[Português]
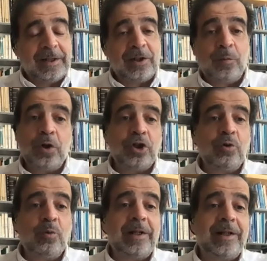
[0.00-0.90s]
Depois,
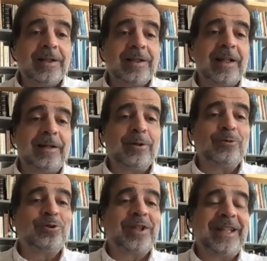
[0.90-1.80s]
no ano em que celebram
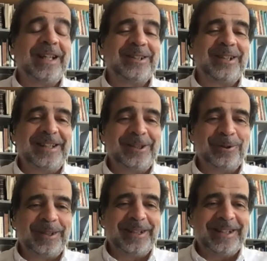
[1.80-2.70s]
os 100 anos da
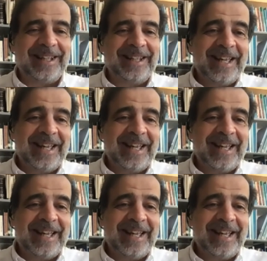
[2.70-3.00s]
insulina,